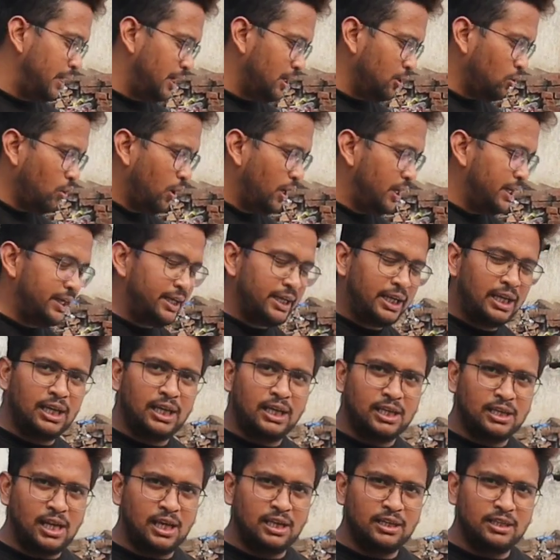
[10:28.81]
बिल्ड क्वालिटी के
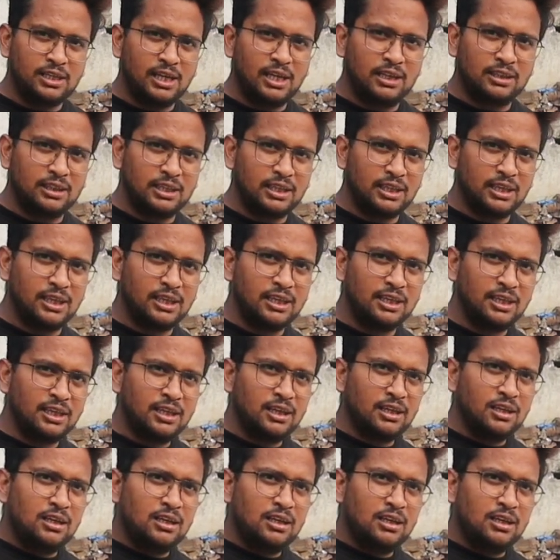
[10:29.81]
लिए जानी जाती है